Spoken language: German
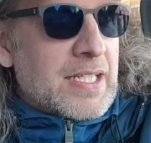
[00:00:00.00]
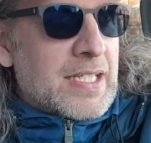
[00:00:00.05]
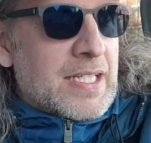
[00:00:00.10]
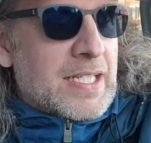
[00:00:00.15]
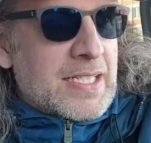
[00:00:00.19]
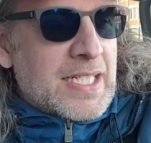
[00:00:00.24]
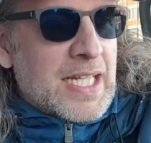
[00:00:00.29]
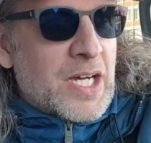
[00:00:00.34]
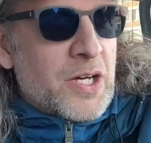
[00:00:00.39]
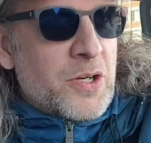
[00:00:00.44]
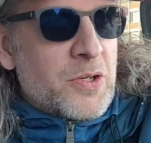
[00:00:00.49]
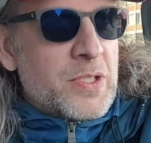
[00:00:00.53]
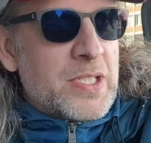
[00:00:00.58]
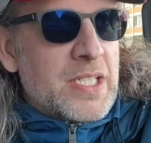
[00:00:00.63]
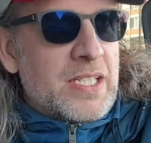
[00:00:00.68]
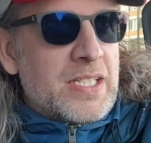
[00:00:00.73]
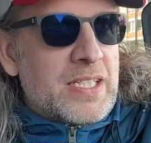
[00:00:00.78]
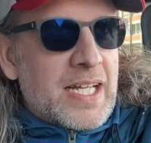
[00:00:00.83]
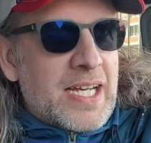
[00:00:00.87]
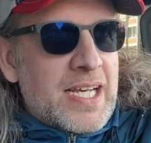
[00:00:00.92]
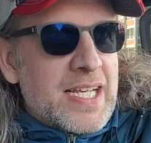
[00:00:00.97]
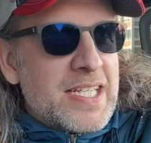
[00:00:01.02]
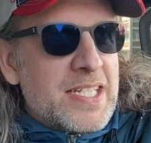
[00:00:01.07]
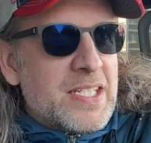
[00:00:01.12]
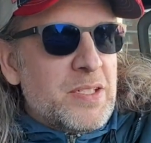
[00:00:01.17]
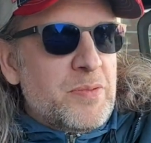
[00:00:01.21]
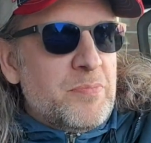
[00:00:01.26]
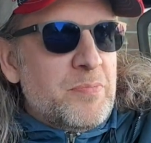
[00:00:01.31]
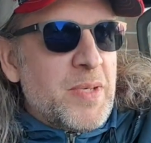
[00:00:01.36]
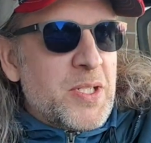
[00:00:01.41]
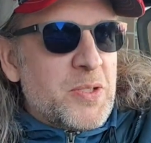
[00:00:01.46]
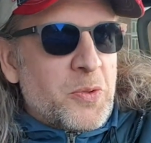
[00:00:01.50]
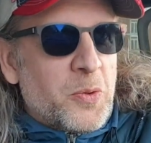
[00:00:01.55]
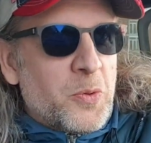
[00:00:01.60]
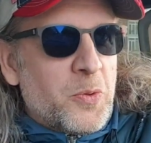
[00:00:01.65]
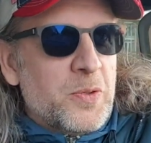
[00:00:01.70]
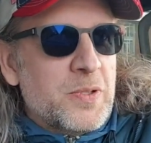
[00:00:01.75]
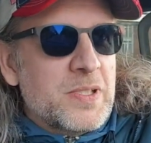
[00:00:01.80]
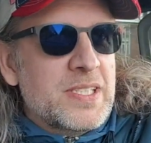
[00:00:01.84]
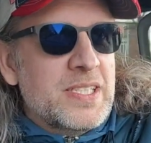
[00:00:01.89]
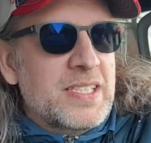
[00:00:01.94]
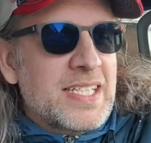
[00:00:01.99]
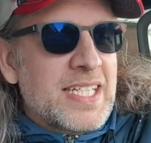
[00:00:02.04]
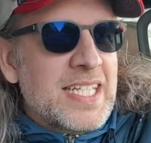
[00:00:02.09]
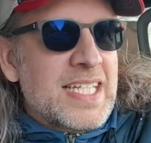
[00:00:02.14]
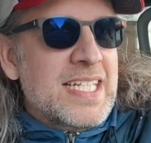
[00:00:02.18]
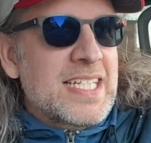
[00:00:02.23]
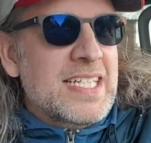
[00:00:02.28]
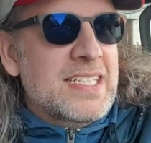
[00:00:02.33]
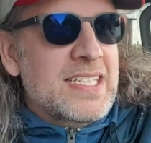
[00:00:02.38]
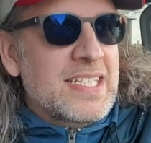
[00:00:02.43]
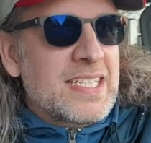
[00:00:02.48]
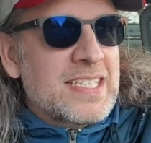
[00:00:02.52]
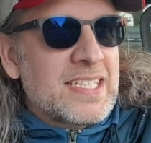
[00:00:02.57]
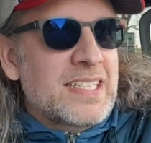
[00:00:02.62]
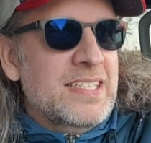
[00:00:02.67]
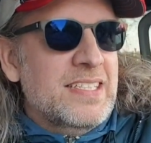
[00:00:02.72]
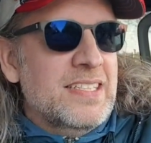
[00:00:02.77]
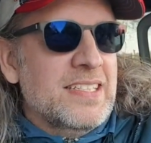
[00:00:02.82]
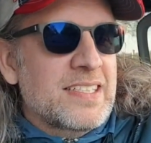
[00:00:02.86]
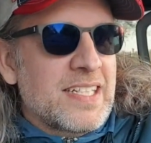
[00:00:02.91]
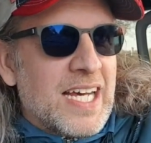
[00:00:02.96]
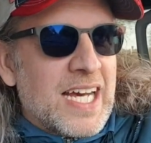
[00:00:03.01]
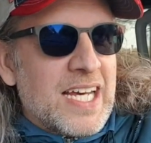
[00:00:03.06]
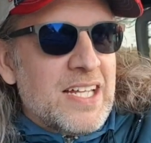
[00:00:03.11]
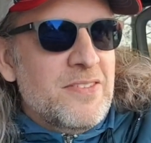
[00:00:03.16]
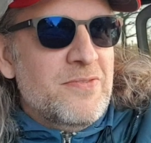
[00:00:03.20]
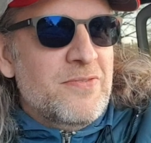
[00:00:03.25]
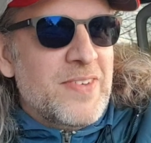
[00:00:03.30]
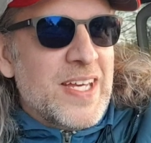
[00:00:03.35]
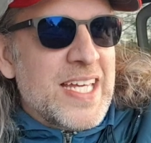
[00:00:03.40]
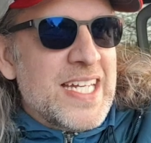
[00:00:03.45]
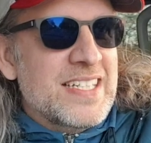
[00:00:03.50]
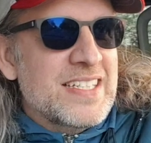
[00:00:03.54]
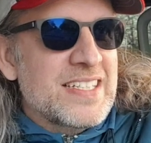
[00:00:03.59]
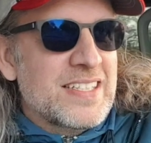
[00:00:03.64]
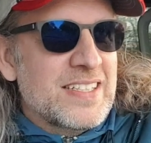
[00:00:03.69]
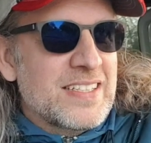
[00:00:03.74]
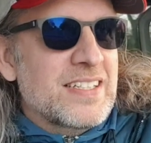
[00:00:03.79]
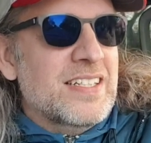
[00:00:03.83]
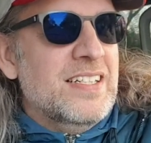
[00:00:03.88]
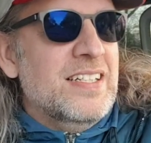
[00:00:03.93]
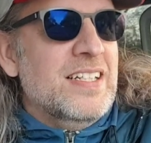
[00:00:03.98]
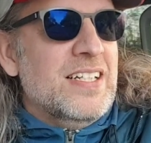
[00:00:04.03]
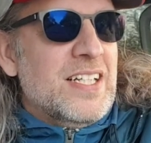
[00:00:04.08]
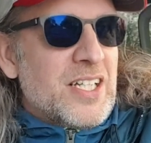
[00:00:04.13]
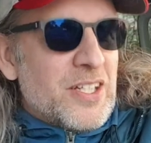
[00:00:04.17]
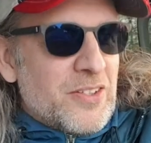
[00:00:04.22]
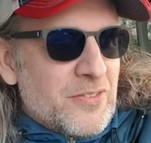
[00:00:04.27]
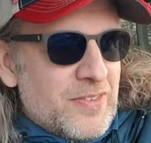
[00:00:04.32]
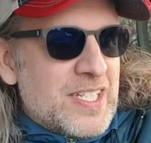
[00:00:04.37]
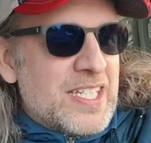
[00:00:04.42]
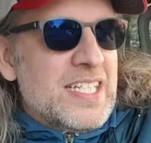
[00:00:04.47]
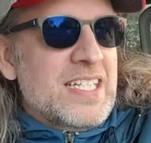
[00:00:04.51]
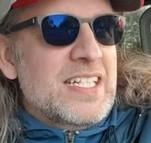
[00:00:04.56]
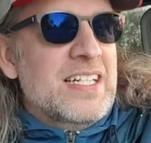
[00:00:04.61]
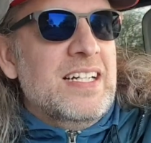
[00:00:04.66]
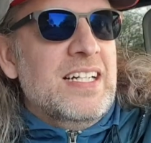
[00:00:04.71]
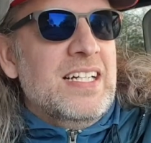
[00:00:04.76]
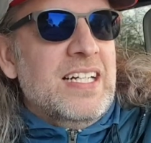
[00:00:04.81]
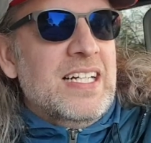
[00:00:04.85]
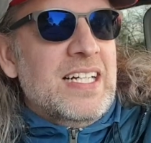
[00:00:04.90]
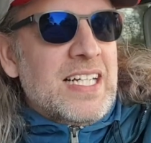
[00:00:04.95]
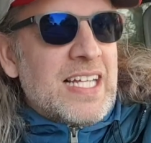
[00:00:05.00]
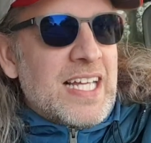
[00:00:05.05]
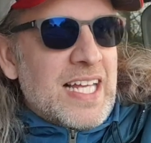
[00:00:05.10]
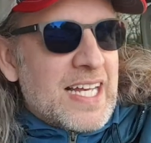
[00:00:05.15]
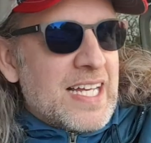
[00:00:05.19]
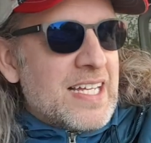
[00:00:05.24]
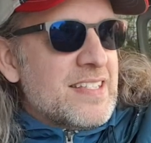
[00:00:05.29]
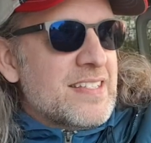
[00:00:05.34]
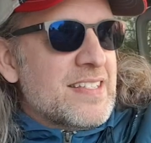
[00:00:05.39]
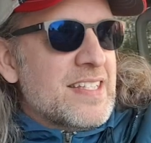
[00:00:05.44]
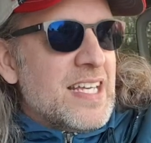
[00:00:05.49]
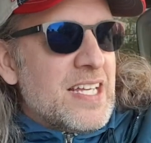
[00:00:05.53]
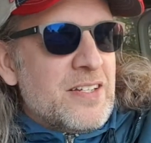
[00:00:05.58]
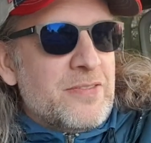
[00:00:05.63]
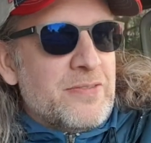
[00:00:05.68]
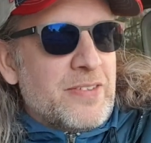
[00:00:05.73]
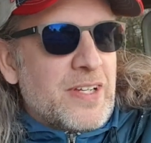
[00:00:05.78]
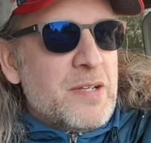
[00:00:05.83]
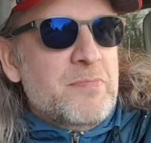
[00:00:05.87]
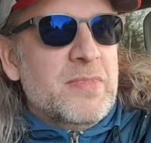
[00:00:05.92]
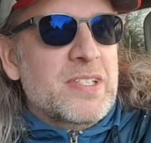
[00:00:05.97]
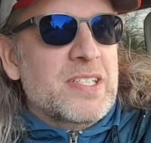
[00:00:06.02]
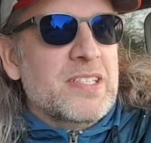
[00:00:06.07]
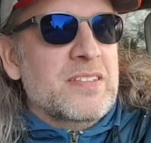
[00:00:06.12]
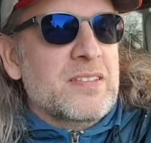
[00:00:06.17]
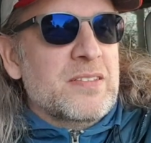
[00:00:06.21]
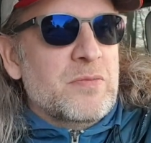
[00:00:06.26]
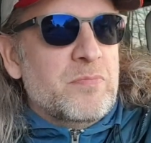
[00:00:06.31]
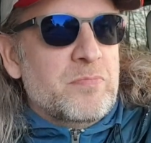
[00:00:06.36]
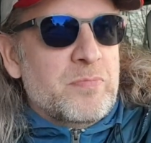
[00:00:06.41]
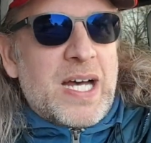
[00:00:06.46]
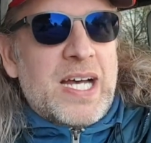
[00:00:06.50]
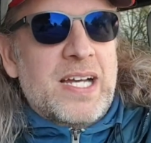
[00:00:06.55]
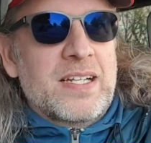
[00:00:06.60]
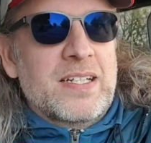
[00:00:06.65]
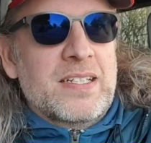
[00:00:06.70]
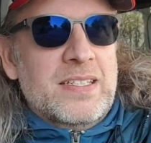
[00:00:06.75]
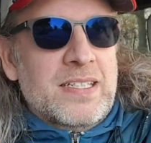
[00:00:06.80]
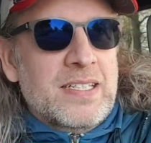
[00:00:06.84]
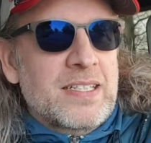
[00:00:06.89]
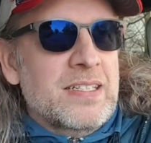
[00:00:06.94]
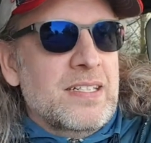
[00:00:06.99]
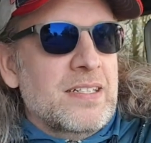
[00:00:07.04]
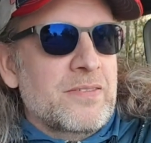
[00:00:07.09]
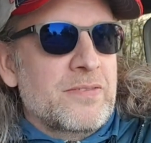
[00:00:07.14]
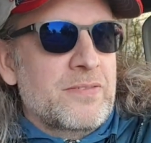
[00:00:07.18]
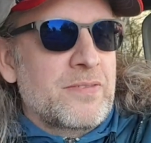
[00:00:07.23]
genau die gleichen Methoden gegen die Kritiker anwenden, wie es Entfremder machen. Ja?